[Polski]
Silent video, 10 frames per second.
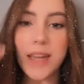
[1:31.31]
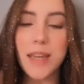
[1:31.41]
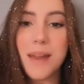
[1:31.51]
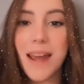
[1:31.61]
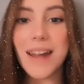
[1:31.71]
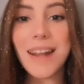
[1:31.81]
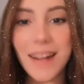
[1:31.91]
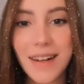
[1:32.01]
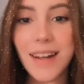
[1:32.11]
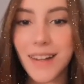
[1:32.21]
jaki miała
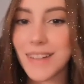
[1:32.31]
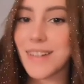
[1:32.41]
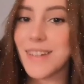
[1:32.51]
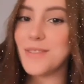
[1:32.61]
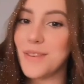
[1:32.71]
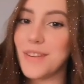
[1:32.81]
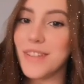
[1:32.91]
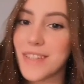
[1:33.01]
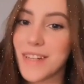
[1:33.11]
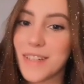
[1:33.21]
Ariana Grande na swoim
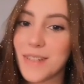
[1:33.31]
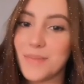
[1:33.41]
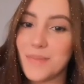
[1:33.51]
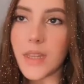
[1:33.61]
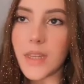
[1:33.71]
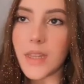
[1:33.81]
koncercie.